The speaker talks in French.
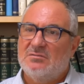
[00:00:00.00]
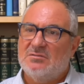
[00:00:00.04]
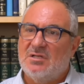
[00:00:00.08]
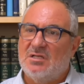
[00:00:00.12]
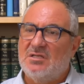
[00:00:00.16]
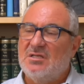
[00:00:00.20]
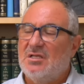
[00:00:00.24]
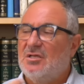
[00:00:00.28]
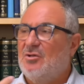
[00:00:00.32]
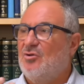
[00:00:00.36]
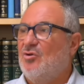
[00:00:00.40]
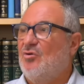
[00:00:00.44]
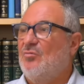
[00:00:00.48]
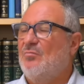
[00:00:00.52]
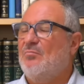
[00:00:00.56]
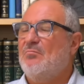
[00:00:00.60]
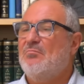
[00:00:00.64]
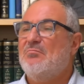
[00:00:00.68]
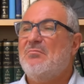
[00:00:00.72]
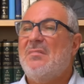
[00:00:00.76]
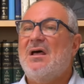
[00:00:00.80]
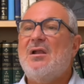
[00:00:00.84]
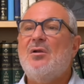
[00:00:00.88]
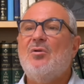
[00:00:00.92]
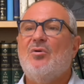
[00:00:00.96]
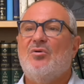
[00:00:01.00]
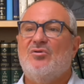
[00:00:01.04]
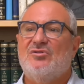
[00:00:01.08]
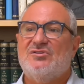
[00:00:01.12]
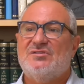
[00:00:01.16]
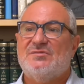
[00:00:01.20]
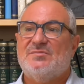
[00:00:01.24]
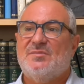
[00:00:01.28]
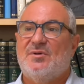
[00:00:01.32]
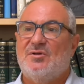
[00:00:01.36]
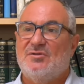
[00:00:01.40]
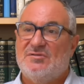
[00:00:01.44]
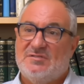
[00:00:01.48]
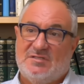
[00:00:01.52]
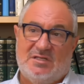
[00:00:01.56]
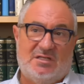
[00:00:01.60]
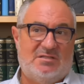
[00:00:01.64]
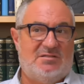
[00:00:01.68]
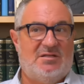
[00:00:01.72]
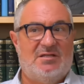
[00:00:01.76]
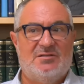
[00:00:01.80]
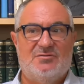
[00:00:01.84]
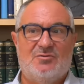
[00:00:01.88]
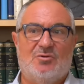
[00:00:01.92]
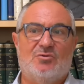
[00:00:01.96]
C'est-à-dire que malheureusement,
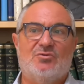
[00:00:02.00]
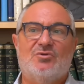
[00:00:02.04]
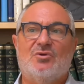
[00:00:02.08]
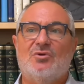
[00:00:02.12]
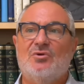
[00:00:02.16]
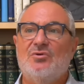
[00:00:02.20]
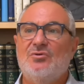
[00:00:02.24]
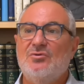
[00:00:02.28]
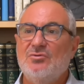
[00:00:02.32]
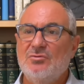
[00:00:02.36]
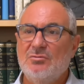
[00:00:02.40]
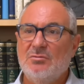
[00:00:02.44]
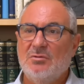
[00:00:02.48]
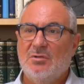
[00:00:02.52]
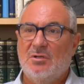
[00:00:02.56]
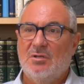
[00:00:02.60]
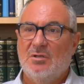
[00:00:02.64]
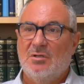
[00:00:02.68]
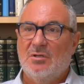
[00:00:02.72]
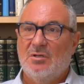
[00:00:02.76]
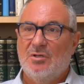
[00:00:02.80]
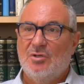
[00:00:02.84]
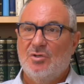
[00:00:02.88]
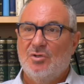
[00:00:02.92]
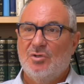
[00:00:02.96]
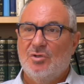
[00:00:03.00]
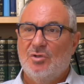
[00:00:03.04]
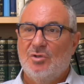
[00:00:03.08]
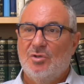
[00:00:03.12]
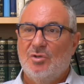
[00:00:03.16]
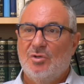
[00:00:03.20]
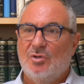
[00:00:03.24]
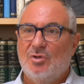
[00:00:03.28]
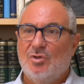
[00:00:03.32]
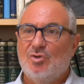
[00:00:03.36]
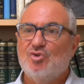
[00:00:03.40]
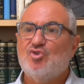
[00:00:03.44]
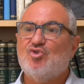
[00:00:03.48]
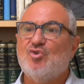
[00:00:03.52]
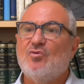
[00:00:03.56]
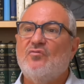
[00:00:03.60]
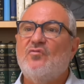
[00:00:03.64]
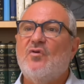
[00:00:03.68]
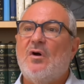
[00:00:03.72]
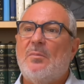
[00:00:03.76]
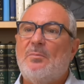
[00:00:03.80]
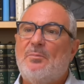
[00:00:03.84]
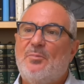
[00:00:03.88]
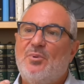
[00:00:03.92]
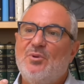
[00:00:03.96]
certains d'entre nous se
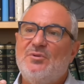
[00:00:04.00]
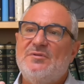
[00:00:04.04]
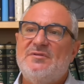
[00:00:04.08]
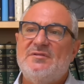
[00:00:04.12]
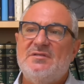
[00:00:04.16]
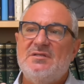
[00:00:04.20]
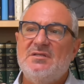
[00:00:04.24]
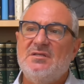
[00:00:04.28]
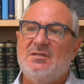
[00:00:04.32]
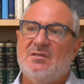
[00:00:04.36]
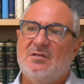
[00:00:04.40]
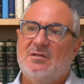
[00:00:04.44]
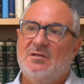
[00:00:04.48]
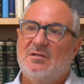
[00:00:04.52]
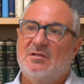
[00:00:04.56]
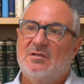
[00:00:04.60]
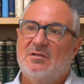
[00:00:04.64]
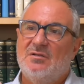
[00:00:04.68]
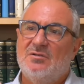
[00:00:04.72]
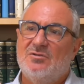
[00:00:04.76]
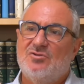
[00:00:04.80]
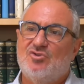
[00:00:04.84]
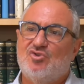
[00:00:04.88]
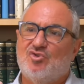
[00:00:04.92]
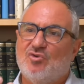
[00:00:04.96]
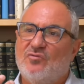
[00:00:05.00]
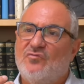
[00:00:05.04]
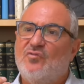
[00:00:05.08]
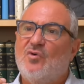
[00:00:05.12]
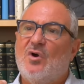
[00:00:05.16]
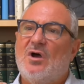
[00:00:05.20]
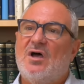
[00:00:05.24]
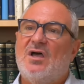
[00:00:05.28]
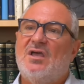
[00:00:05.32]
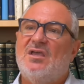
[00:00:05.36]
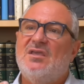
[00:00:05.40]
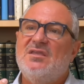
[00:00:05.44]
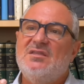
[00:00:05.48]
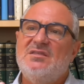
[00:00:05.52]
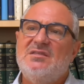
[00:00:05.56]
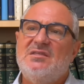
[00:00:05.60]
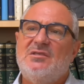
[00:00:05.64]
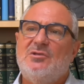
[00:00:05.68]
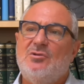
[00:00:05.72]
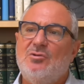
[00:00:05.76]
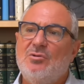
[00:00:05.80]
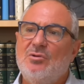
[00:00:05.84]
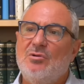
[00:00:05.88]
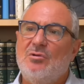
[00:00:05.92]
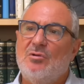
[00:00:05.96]
voient petits, se voient
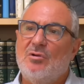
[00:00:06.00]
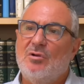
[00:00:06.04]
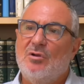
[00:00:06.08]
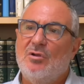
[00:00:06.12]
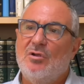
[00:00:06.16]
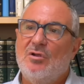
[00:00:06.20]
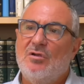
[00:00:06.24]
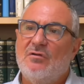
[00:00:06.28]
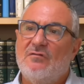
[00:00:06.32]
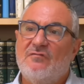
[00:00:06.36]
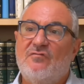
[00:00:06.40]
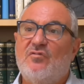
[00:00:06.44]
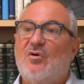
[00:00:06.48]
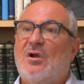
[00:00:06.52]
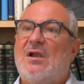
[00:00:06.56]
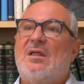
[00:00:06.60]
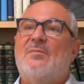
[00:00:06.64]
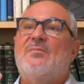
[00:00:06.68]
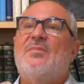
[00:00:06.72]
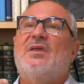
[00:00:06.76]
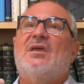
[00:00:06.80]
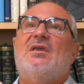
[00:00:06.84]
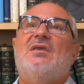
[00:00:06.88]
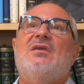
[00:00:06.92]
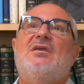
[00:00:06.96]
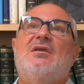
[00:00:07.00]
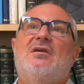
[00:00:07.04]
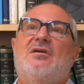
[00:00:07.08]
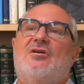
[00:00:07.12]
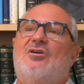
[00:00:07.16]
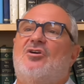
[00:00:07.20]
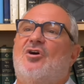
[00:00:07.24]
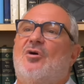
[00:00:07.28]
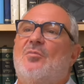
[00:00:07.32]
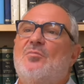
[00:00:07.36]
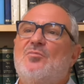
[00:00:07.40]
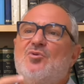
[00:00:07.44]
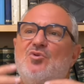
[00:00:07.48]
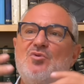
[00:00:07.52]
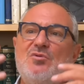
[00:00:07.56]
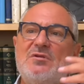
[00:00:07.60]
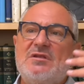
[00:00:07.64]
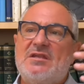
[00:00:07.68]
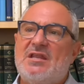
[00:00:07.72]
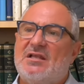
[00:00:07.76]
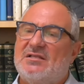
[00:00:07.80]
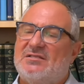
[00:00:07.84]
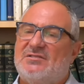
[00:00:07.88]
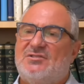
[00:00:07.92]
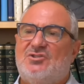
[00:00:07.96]
ridicules, voient l'Amérique comme
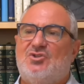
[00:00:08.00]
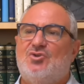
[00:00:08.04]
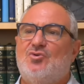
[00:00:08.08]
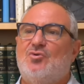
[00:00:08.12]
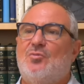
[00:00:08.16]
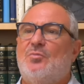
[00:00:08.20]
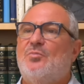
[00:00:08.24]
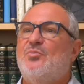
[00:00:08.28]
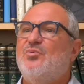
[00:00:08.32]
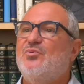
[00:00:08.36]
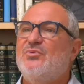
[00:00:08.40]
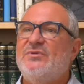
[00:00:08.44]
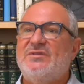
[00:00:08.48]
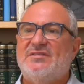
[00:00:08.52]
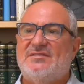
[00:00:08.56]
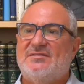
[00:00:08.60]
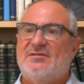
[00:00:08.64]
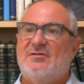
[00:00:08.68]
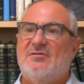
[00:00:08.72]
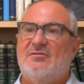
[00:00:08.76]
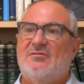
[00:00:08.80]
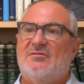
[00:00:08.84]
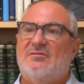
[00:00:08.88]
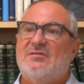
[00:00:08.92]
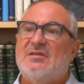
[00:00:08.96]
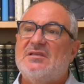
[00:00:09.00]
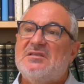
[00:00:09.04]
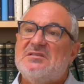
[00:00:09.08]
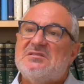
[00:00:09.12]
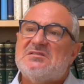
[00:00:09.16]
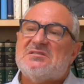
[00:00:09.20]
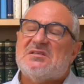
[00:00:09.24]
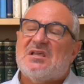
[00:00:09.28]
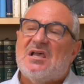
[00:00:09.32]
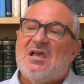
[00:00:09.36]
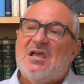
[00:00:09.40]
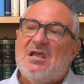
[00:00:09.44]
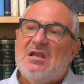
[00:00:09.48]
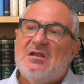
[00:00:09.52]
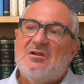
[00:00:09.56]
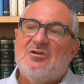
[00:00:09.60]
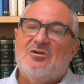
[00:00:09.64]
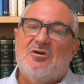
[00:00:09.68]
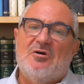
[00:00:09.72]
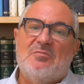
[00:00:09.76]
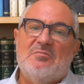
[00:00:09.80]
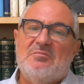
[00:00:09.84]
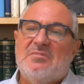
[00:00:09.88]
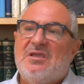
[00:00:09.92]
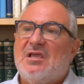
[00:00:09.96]
une nation puissante et Israël
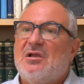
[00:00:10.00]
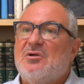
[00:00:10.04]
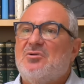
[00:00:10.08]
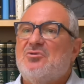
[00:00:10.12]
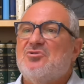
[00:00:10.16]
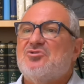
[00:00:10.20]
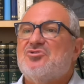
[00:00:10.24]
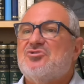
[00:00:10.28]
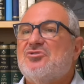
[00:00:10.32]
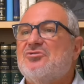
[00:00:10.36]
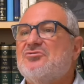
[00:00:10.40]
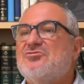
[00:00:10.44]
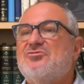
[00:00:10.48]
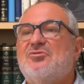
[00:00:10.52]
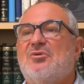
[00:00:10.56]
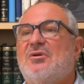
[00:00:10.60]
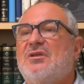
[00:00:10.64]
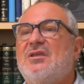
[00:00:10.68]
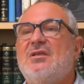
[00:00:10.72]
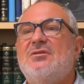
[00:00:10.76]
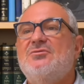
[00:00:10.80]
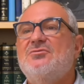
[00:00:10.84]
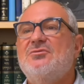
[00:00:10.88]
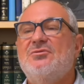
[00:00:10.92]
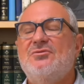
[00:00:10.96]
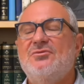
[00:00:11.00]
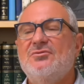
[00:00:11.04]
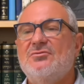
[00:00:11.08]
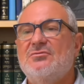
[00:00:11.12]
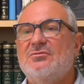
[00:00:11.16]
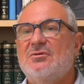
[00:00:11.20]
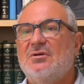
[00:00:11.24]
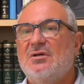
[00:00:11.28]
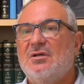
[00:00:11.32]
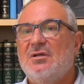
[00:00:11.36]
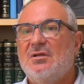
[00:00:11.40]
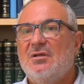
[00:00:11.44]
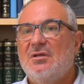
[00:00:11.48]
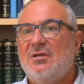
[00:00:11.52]
comme quelque chose de rien du tout.